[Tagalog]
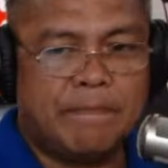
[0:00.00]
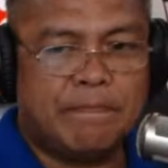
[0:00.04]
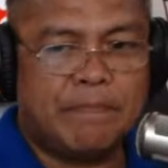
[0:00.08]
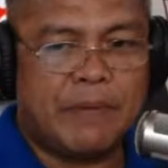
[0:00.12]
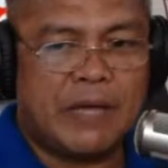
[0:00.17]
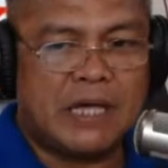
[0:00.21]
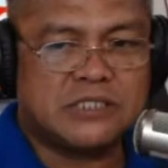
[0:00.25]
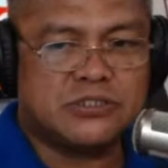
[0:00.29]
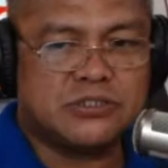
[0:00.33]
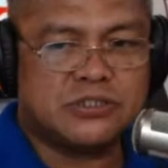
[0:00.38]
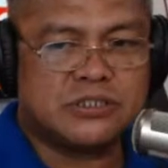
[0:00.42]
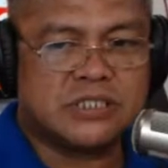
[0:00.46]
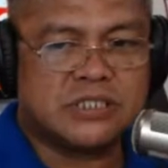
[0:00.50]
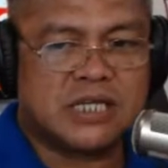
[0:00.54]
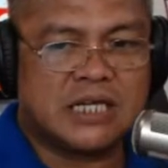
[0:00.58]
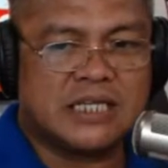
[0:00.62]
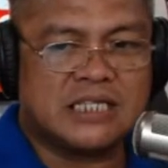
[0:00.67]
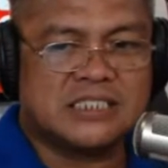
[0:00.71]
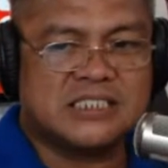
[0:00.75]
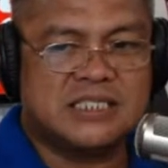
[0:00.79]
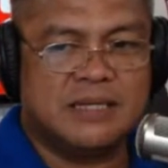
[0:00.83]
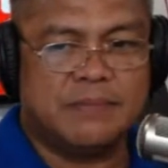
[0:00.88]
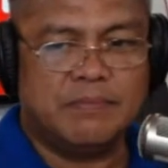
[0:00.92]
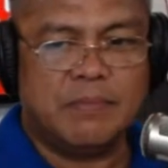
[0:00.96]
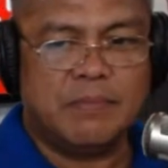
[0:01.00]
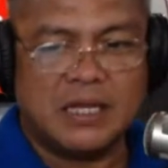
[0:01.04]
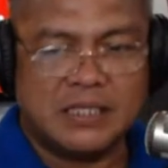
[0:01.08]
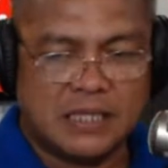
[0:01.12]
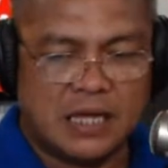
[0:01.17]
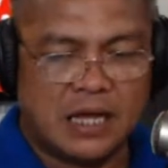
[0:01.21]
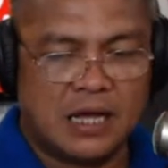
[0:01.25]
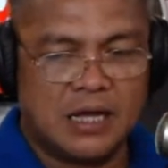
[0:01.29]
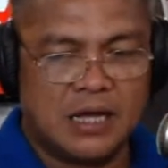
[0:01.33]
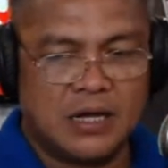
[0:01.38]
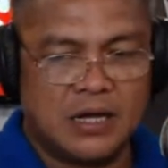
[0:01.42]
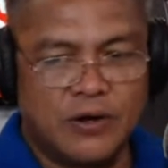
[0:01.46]
pesos kada
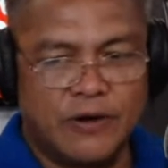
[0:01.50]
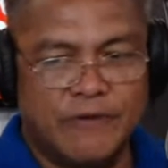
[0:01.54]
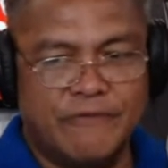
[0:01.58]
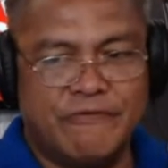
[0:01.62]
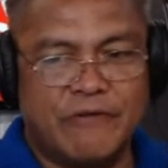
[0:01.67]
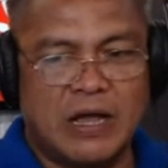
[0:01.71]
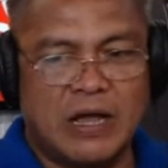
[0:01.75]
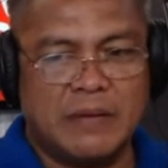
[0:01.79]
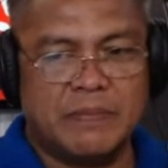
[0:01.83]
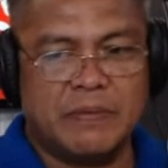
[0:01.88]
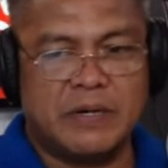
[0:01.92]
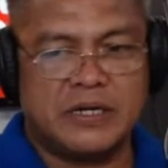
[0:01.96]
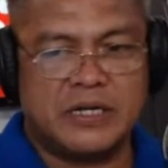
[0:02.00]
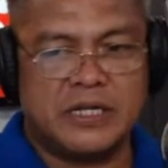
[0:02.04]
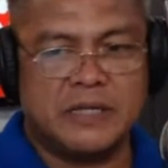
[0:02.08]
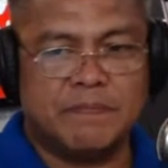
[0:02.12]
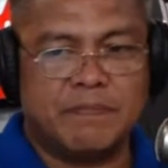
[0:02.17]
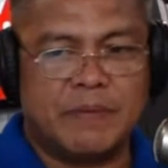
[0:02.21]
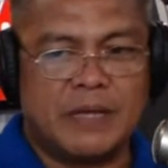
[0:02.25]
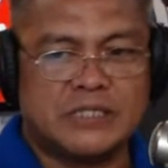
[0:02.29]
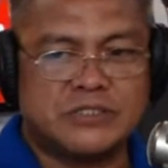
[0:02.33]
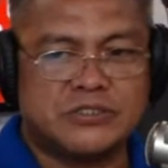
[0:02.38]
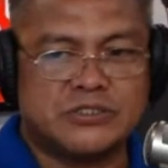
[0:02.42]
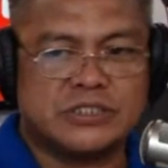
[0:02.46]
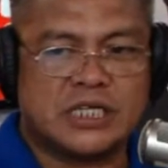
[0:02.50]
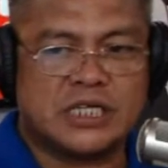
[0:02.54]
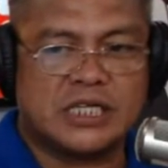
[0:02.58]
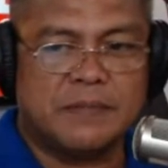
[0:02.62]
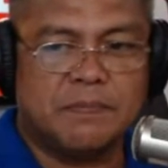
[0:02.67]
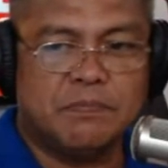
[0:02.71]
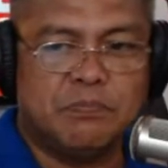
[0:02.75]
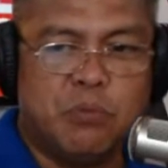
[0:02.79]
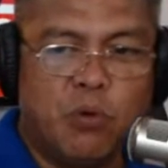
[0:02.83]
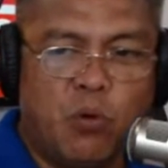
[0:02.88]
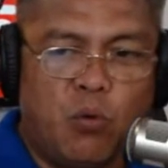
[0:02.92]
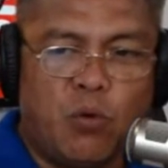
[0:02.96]
semana o 500 pesos kada
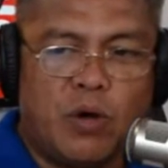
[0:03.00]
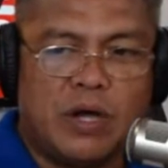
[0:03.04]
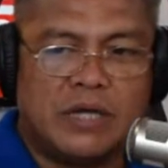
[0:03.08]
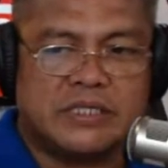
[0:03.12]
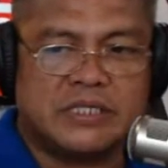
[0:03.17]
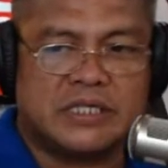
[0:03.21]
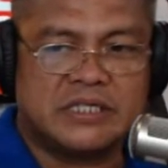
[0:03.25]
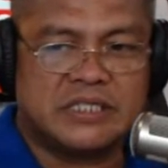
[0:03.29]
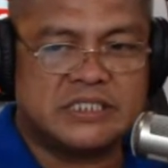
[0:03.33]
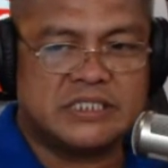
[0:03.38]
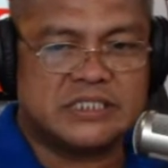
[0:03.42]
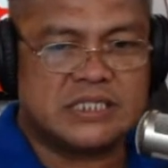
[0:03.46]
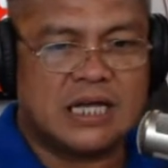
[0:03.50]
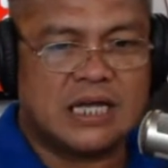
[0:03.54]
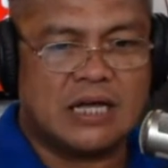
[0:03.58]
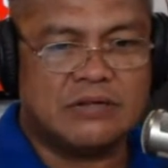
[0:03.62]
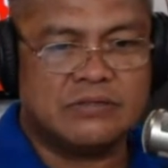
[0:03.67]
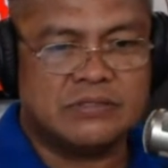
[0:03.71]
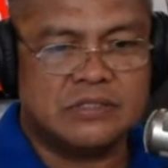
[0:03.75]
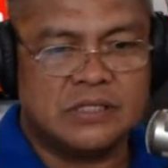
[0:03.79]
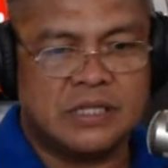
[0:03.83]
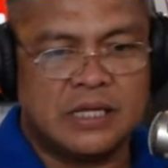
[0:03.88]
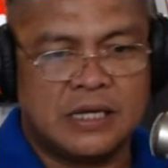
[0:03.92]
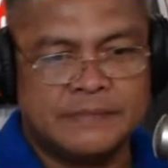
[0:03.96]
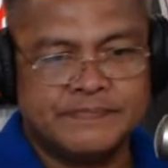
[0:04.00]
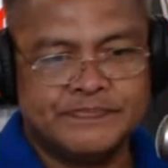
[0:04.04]
buwan ang discount.